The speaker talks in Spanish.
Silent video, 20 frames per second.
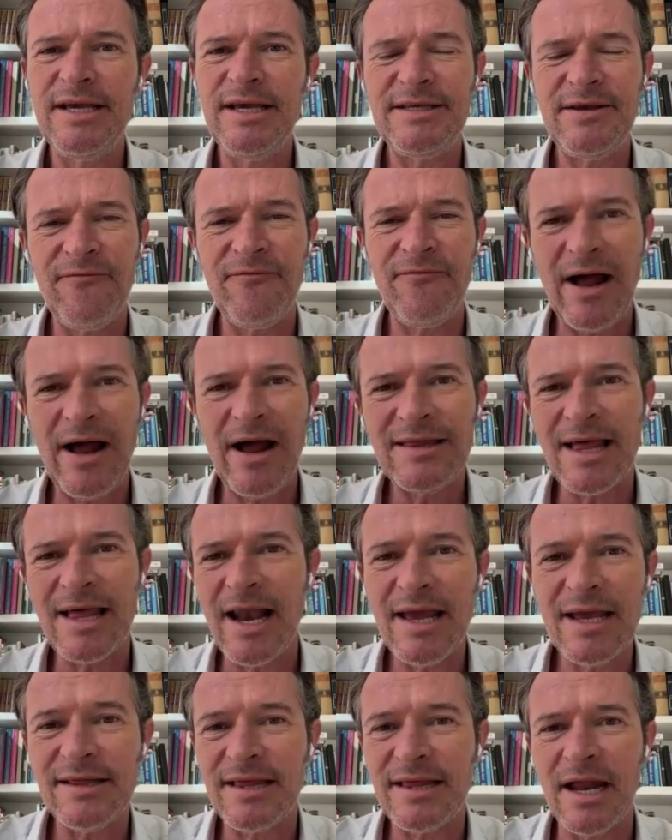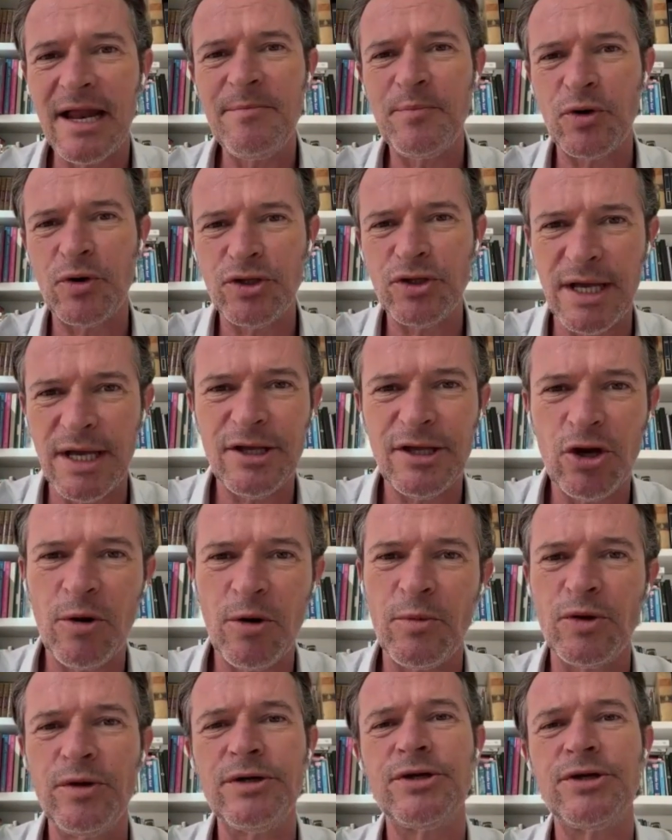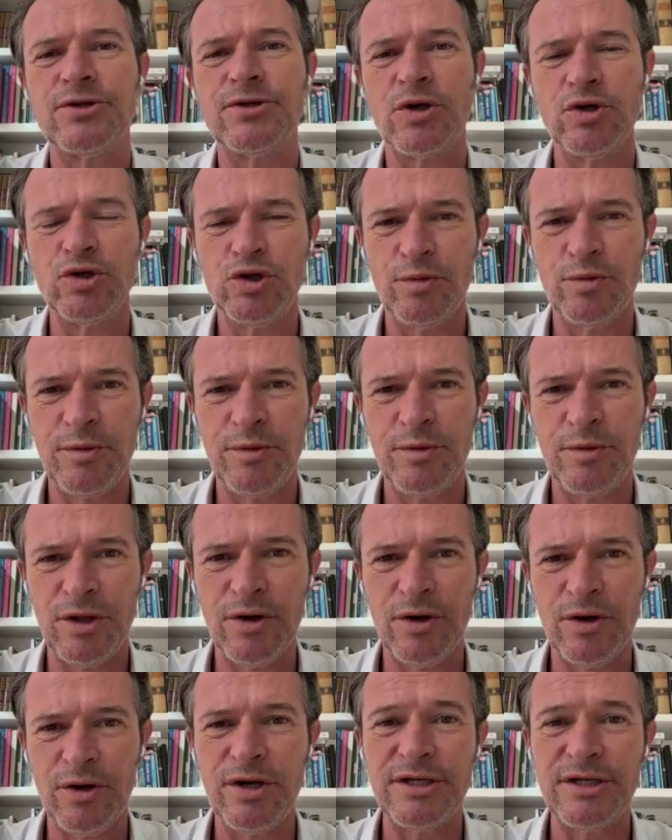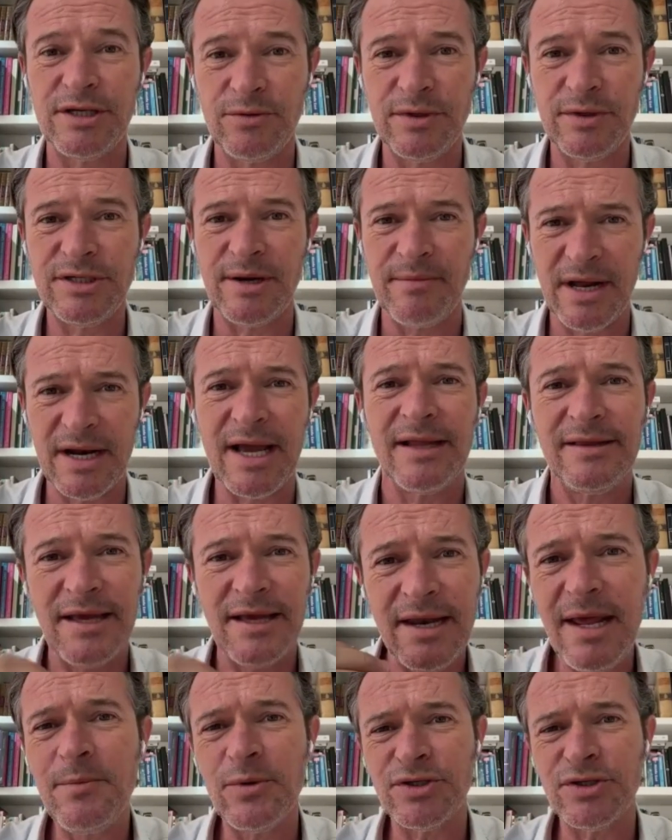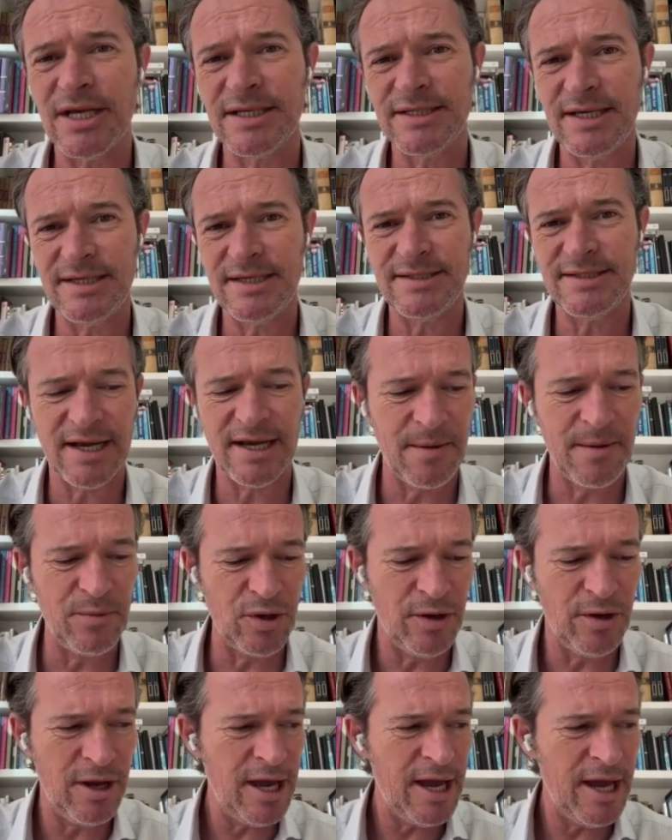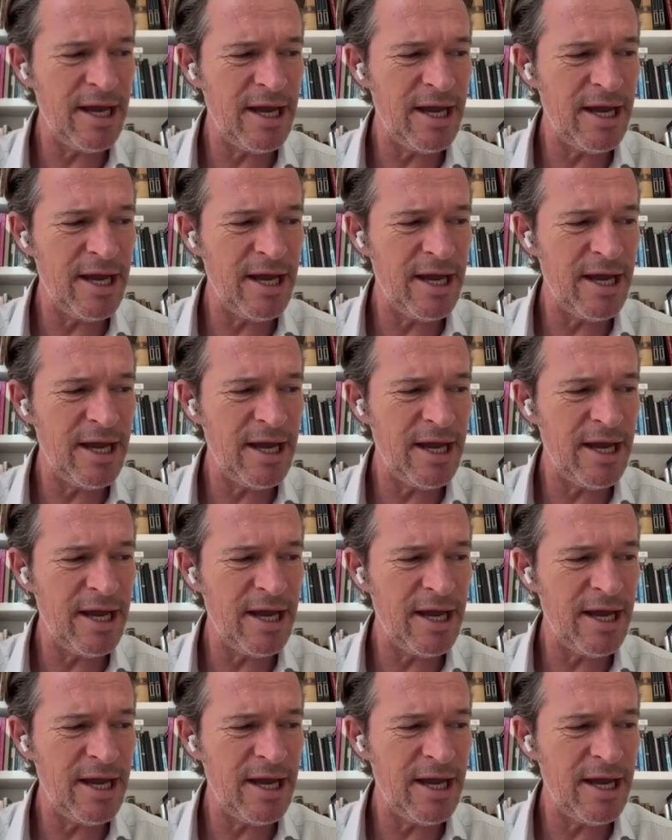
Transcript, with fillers: Y si falta alguien tan importante como nuestros consumidores en nuestra marca, tenemos que hacer este cambio.